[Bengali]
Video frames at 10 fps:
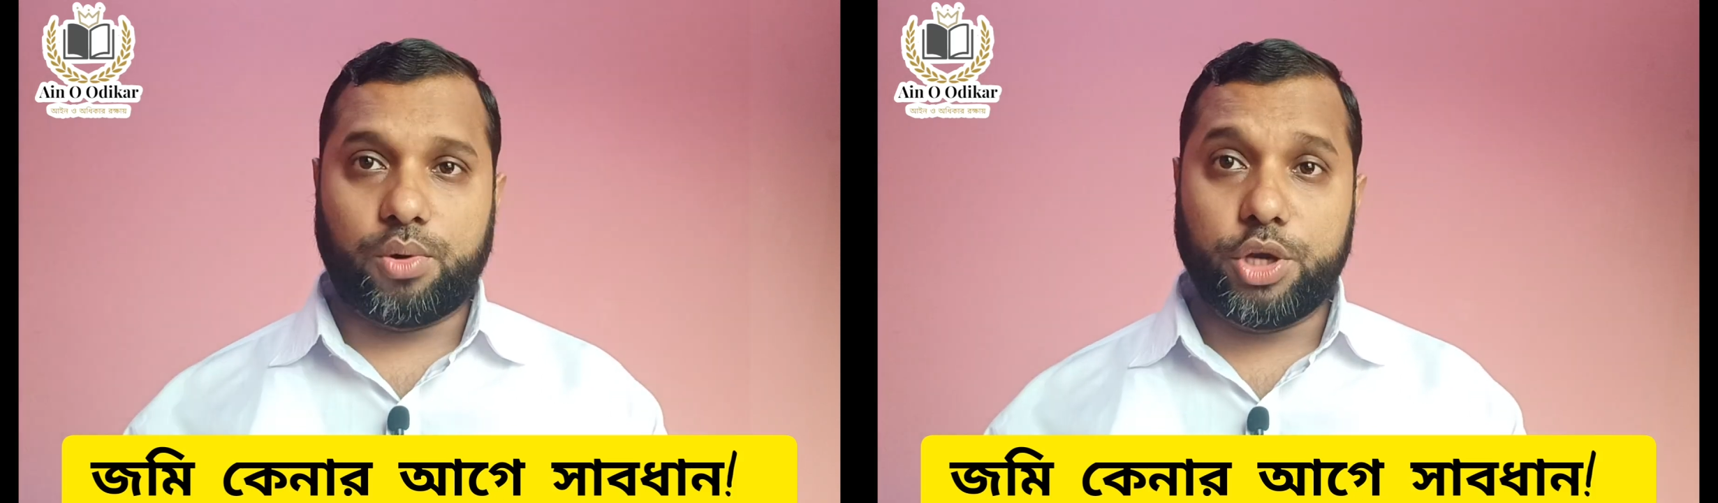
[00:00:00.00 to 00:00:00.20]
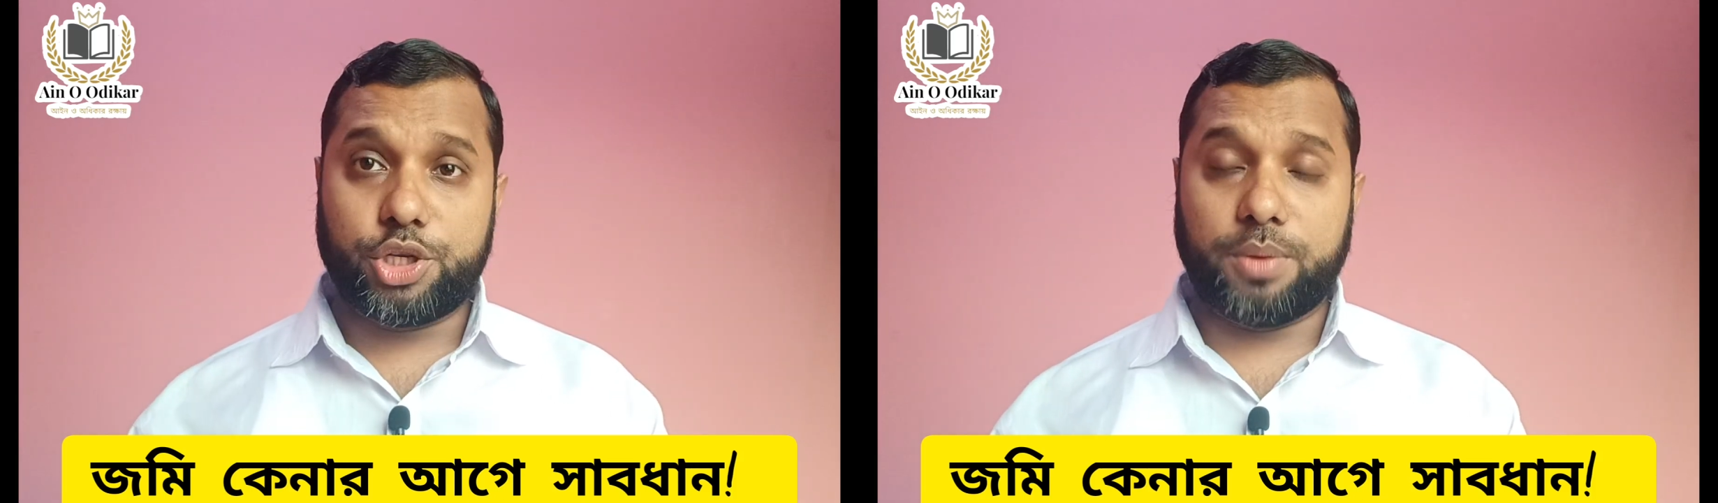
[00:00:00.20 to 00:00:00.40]

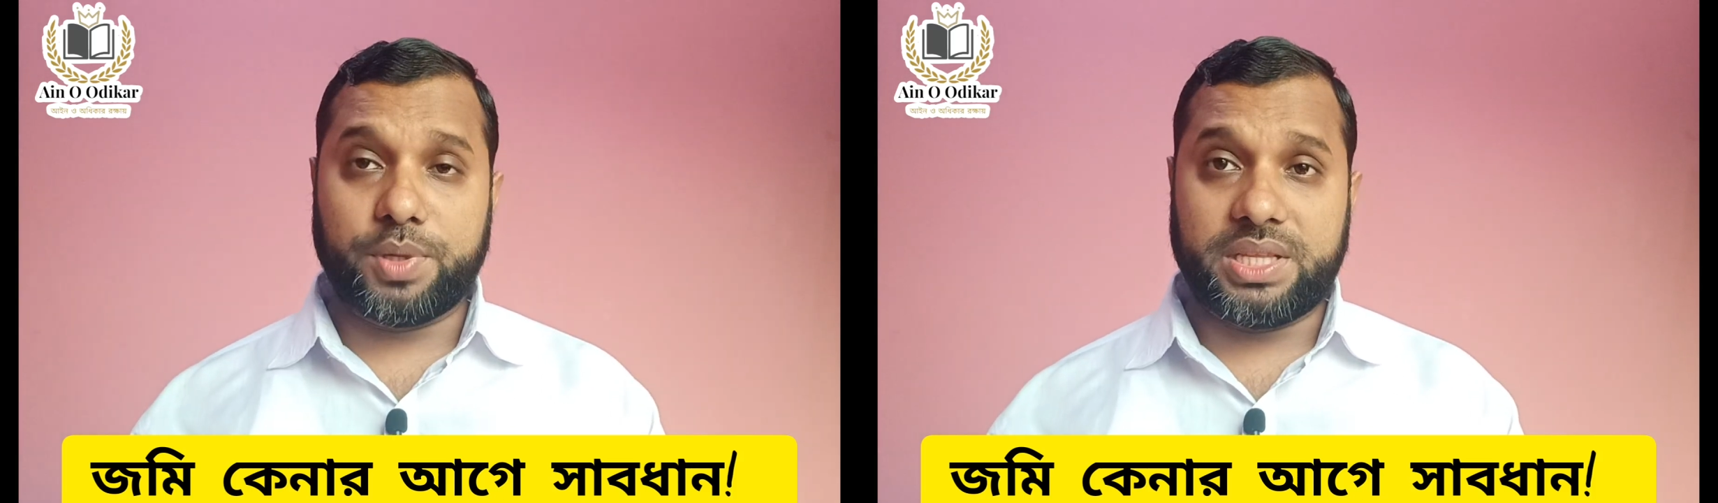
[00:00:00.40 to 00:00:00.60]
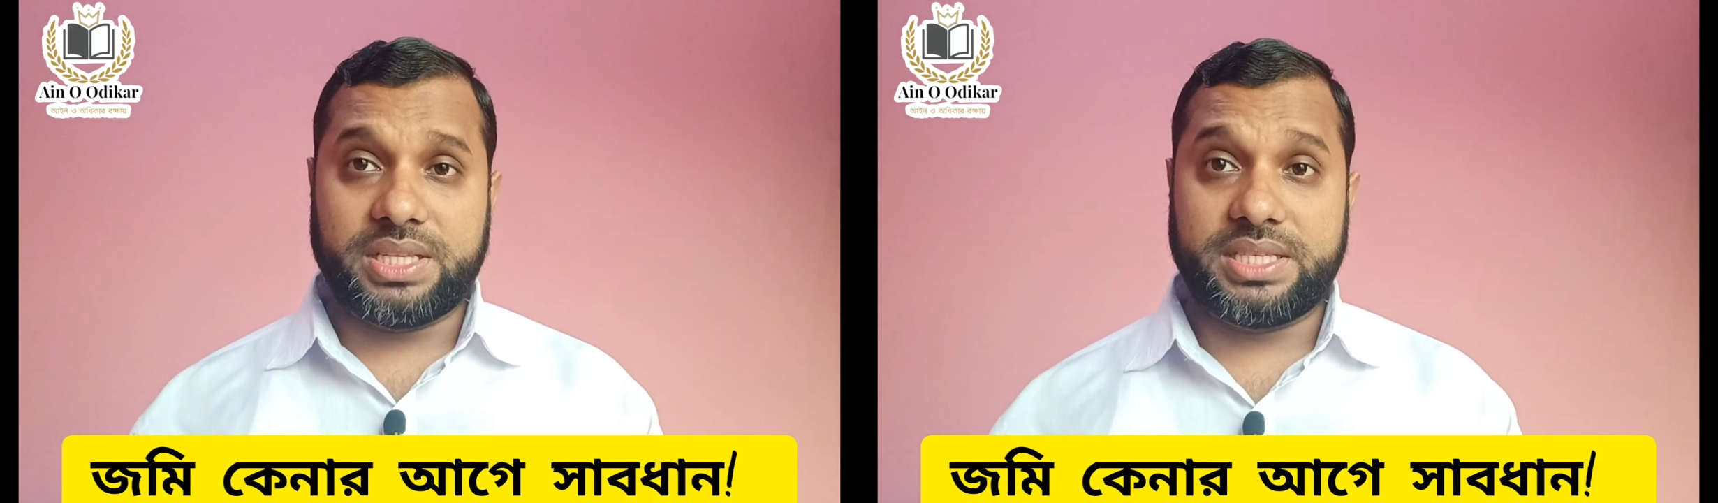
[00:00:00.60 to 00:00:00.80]
ওই
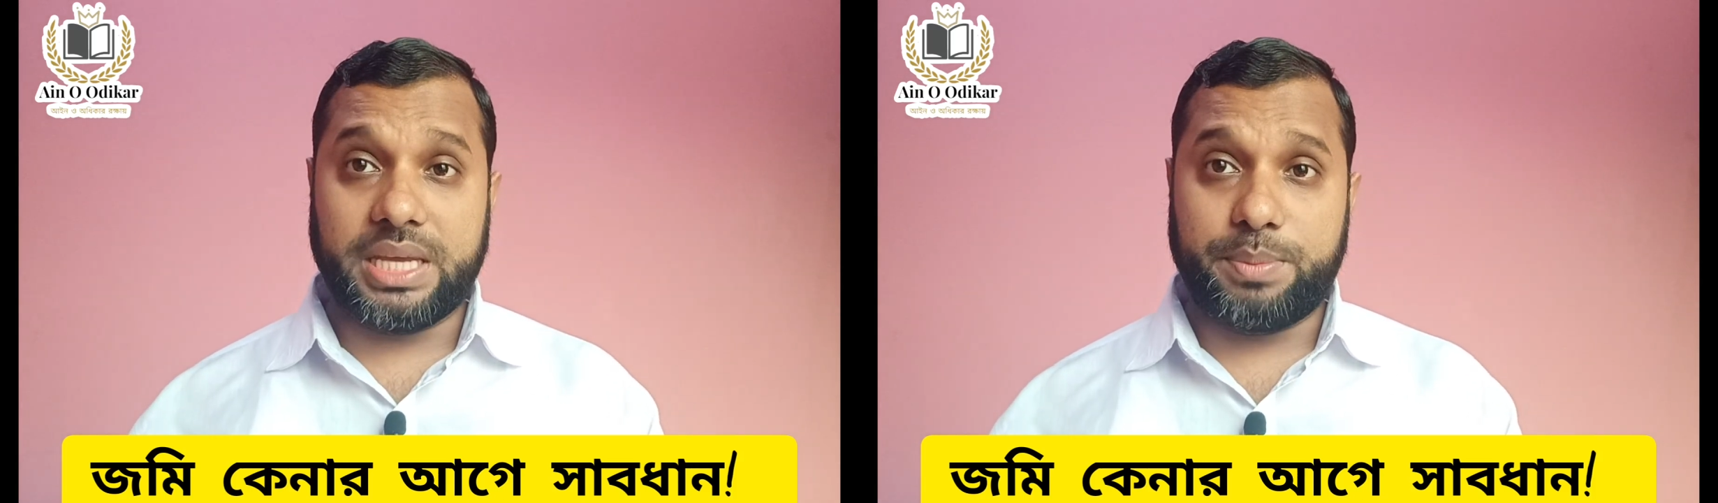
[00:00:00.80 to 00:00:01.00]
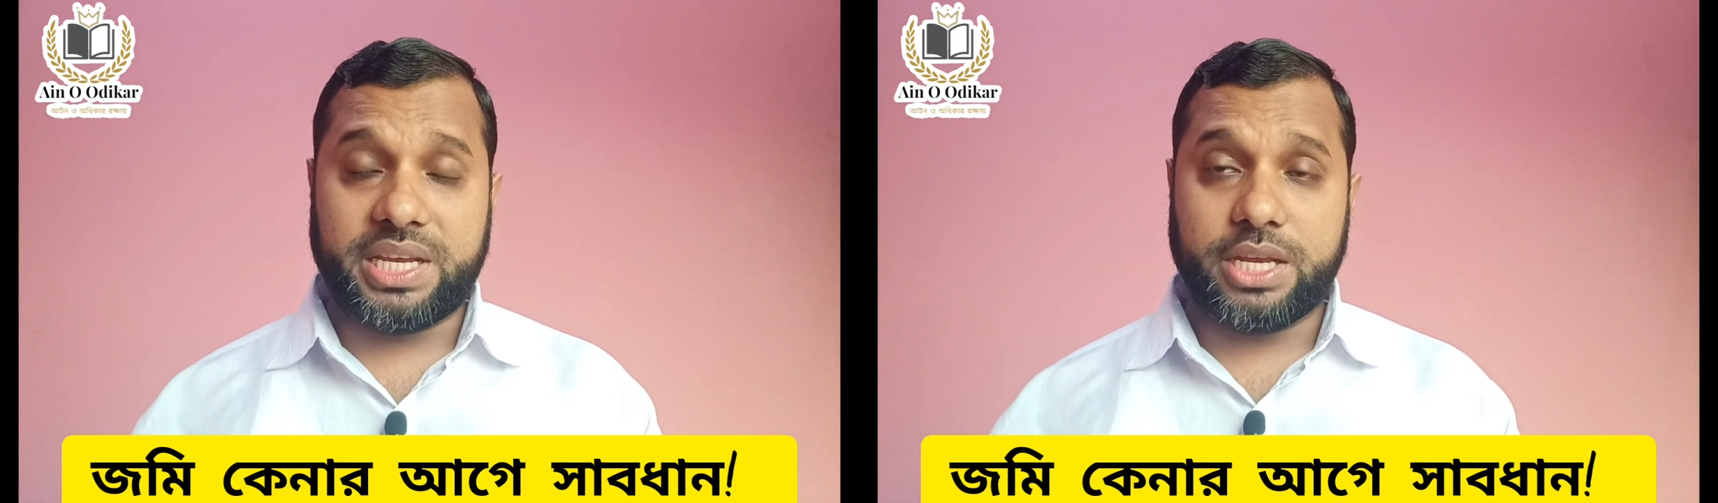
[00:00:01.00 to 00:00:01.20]
সম্পত্তিতে
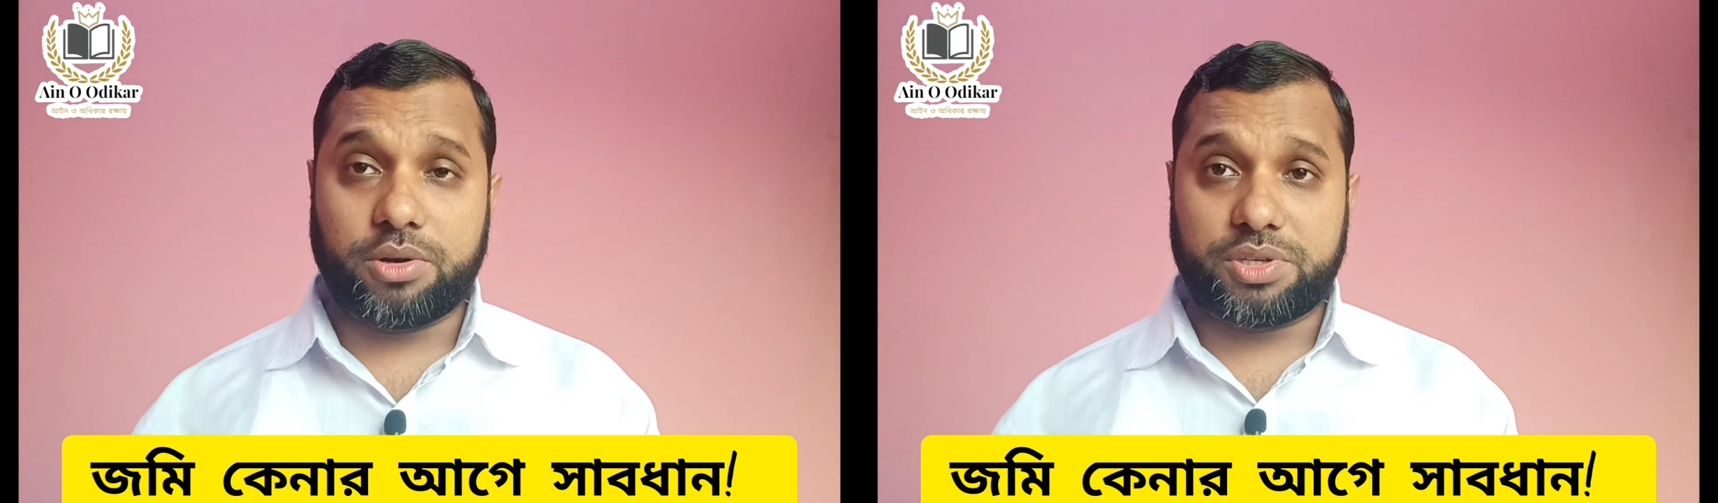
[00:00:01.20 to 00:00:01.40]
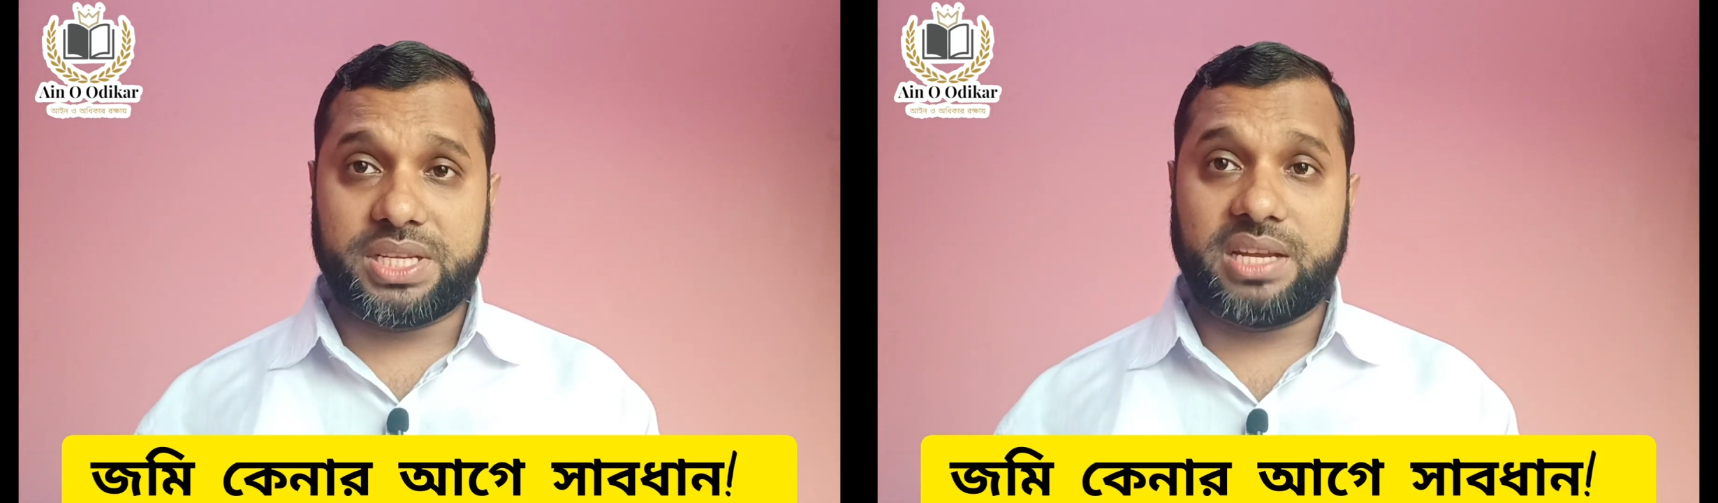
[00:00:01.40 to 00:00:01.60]
যে বিক্রি
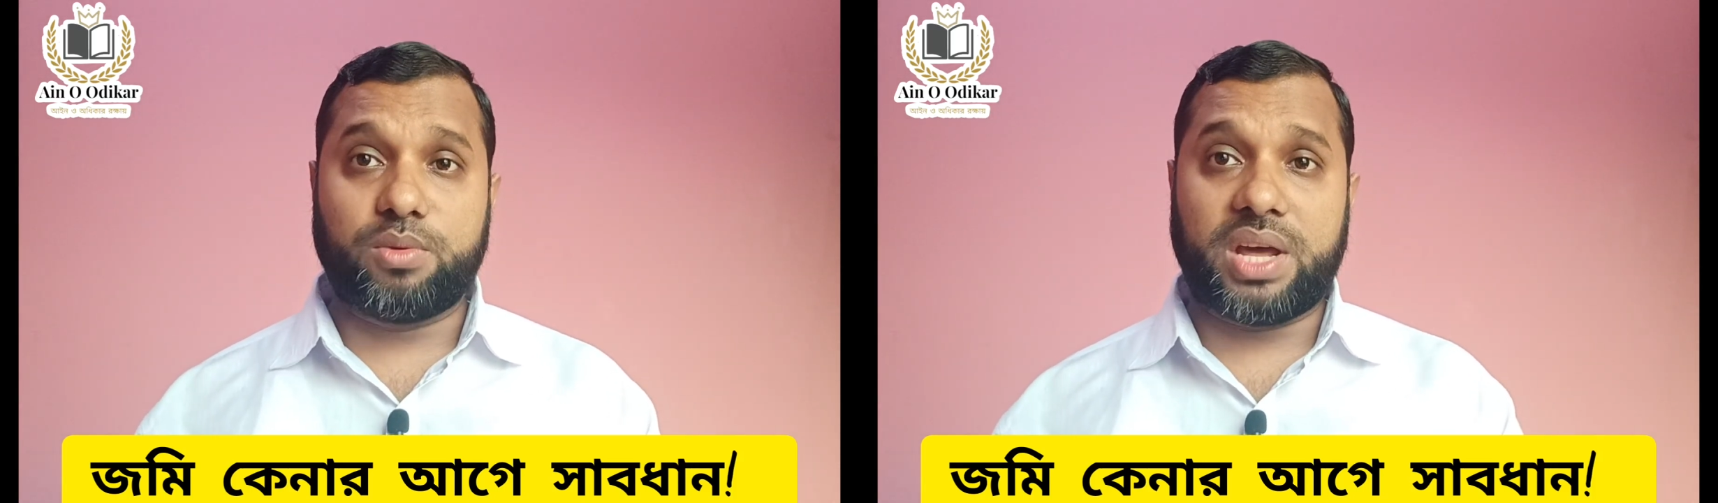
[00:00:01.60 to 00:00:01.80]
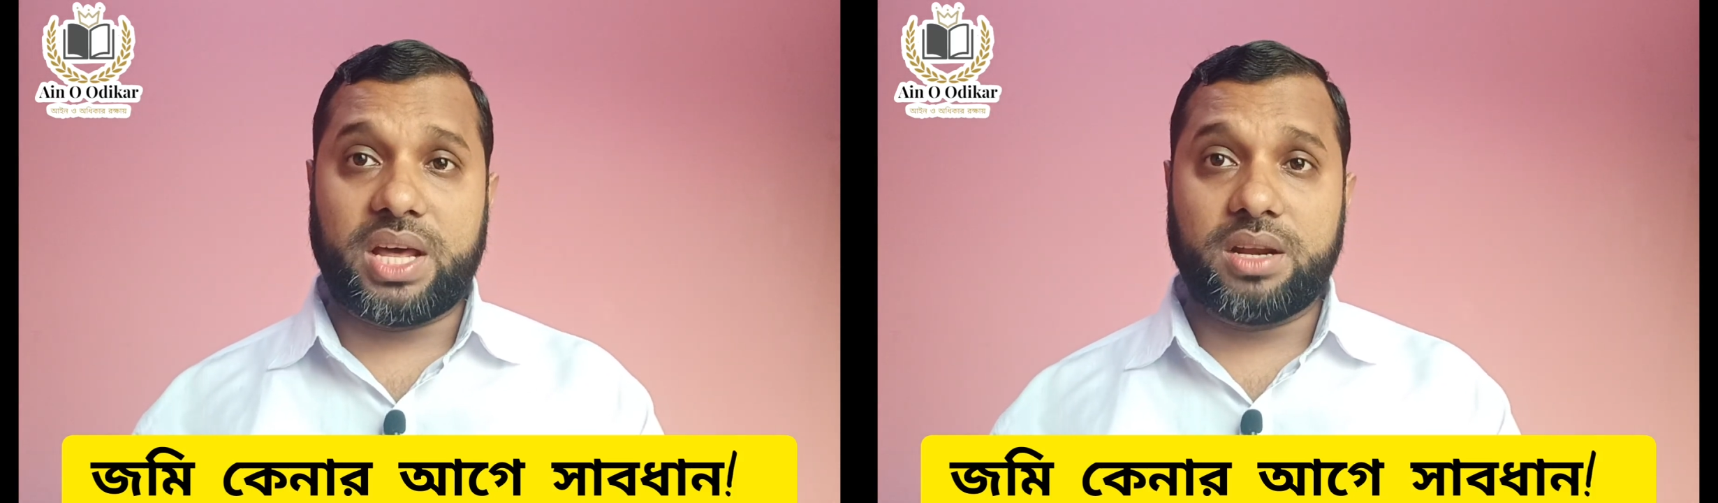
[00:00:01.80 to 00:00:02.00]
করছেন
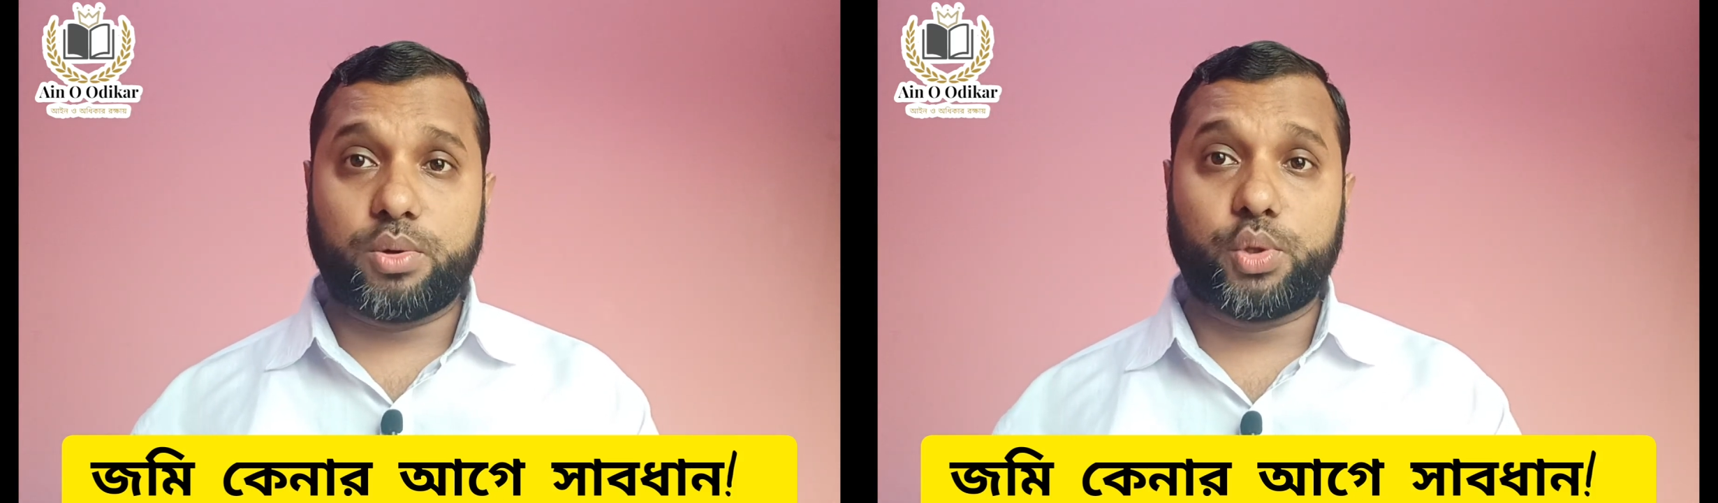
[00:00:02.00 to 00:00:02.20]
ওনার